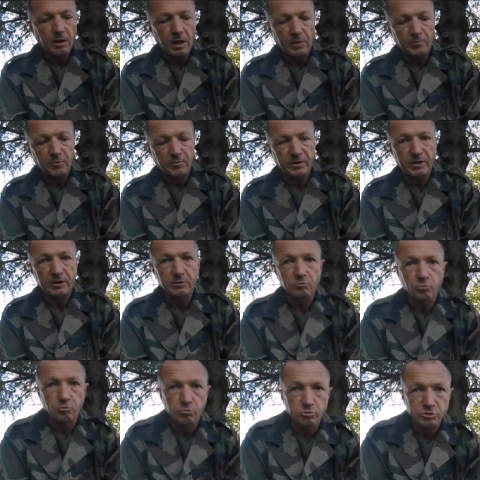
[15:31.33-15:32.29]
À peu près.
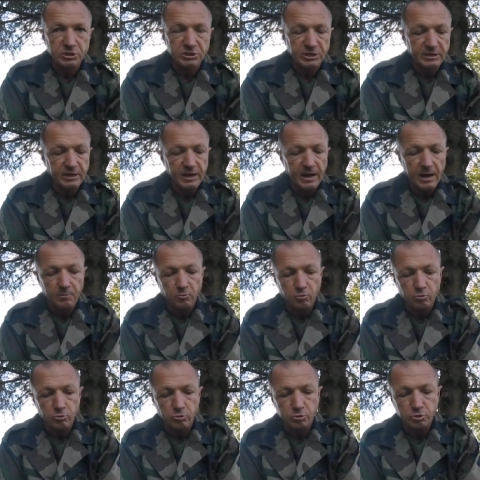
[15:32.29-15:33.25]
Donc j'achète des
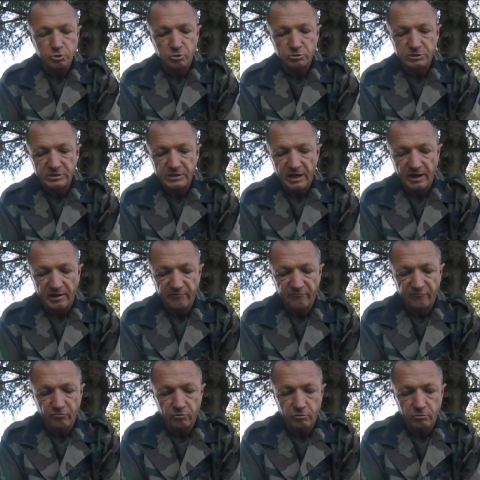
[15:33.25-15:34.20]
lames
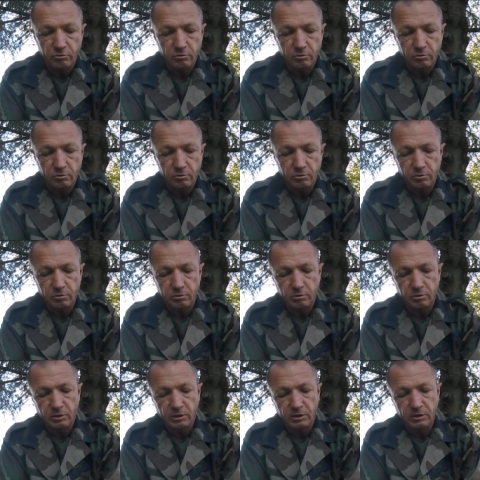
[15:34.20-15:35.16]
scandinaves
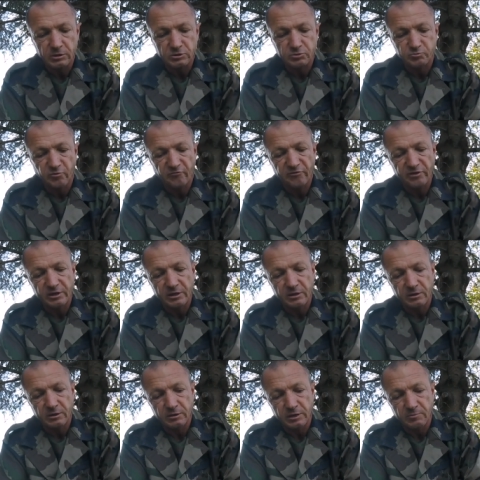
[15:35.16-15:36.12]
et je me fais
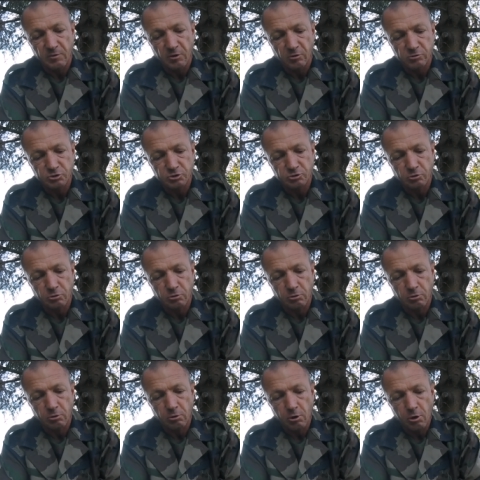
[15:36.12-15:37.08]
des manches
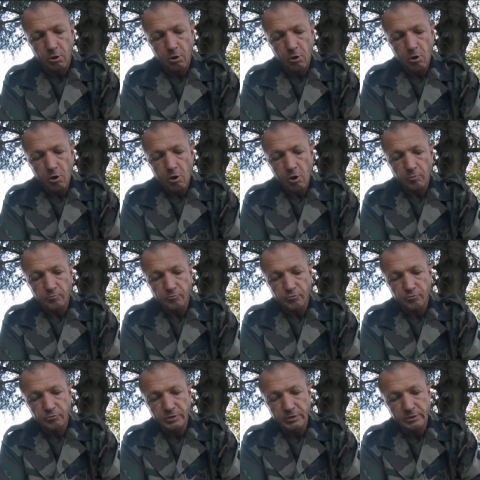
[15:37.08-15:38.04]
en, en
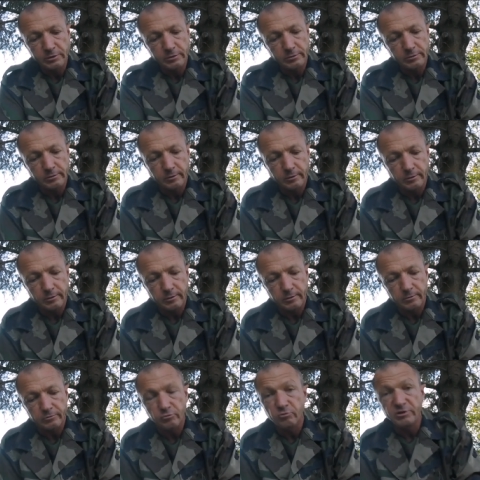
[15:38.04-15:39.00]
buis,
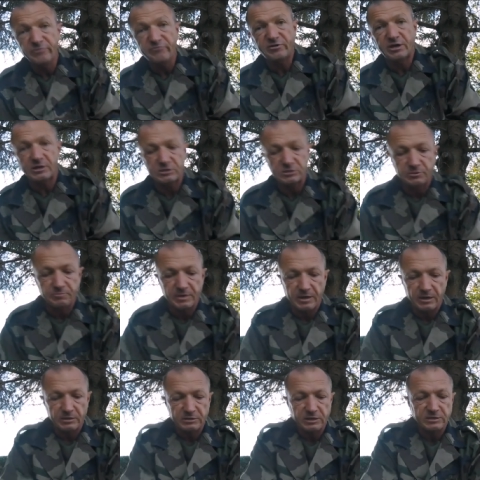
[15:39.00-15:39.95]
en olivier, j'aime
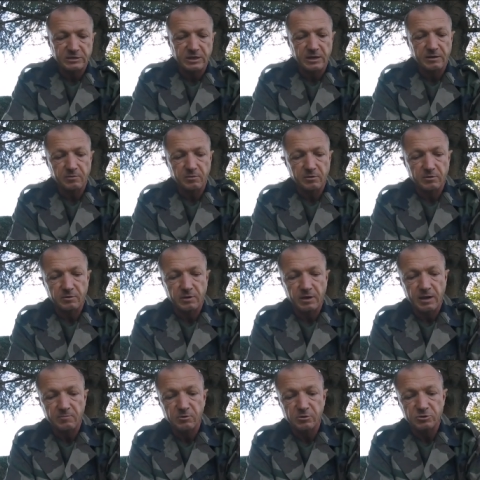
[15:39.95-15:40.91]
bien. Ça, c'est un,
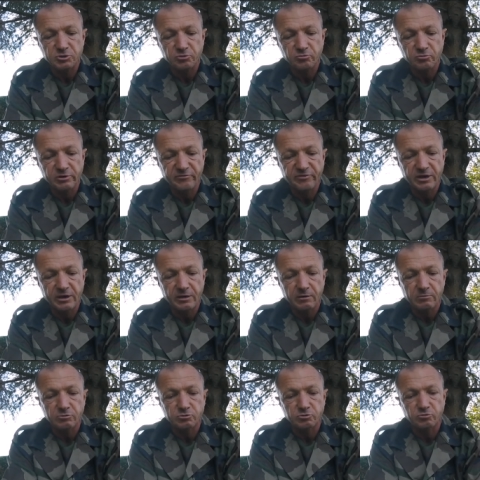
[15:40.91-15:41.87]
manche en
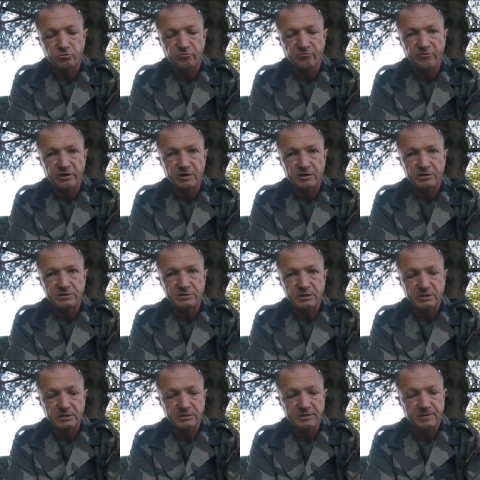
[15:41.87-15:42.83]
olivier que je trouve
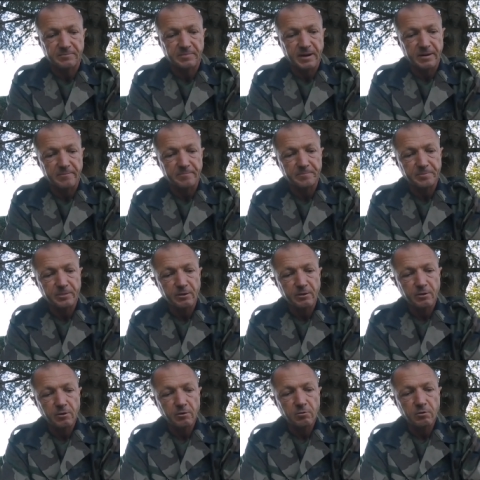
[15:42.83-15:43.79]
assez sympa.
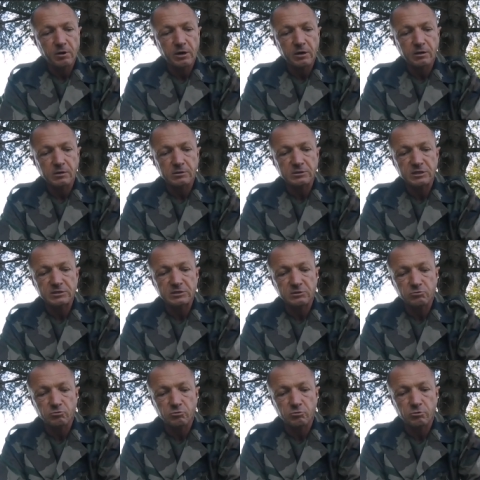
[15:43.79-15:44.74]
Voilà, et ça,
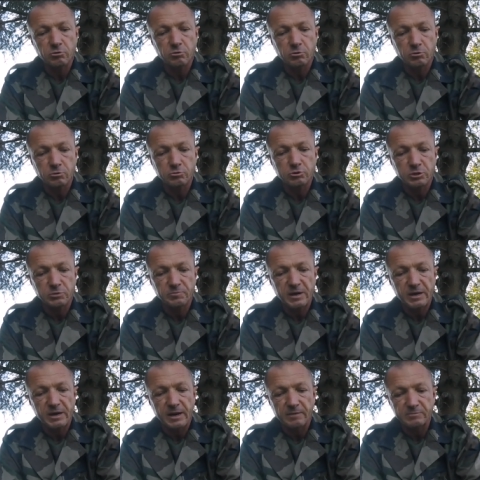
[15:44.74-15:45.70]
c'est une,
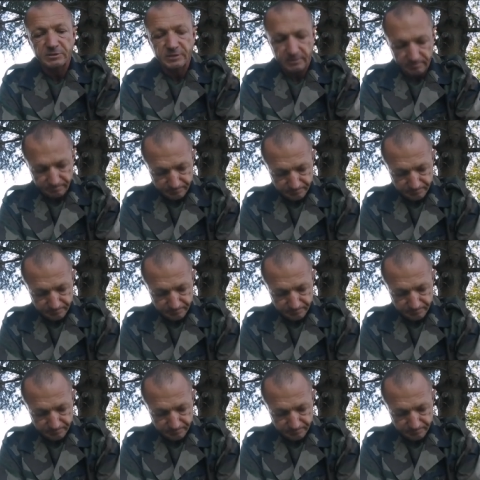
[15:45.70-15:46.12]
belle lame, ça.